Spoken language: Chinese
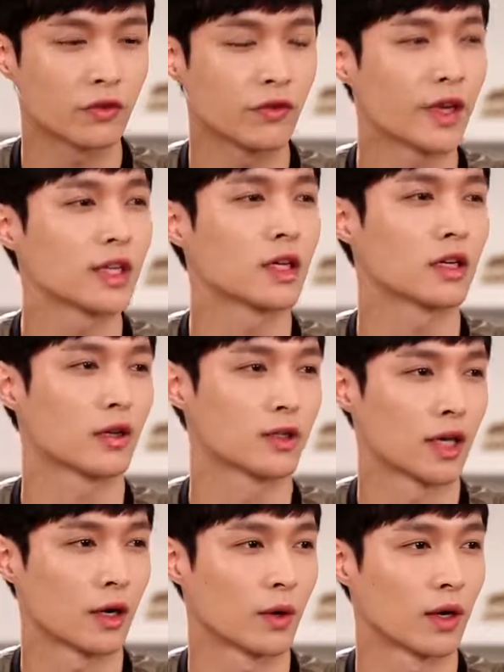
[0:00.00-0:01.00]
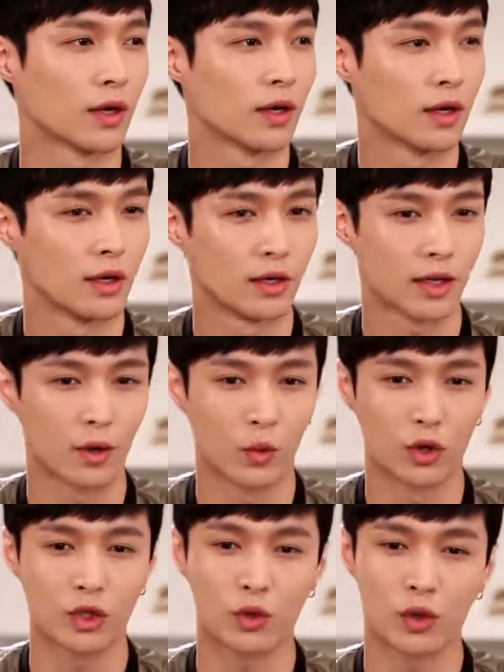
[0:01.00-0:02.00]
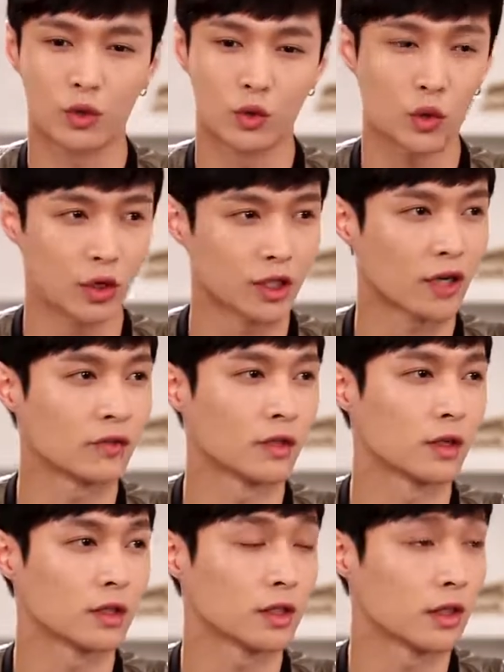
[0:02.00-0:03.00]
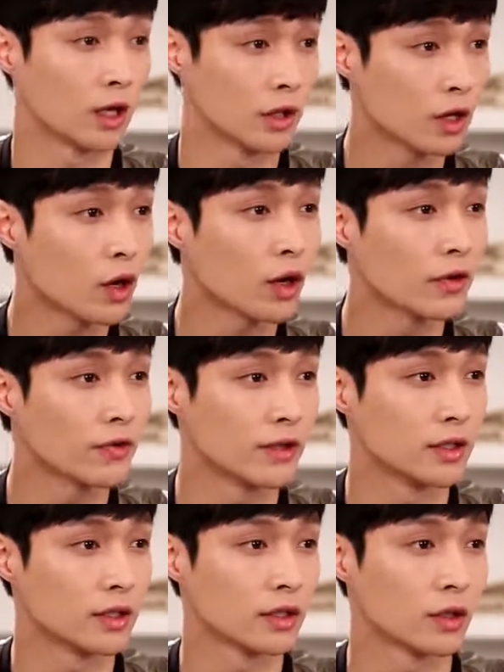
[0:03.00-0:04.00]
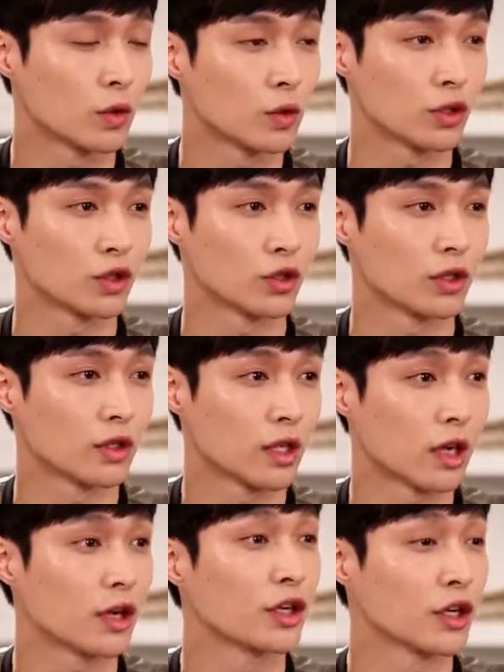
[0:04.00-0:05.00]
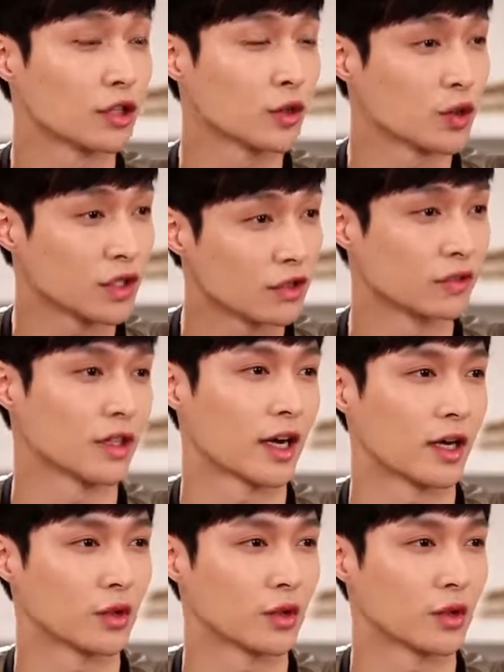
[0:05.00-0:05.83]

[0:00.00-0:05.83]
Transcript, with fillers: 都非常的有才华，嗯，但我希望如果招粉，能够跟粉丝一起共事，那当然也是一种幸福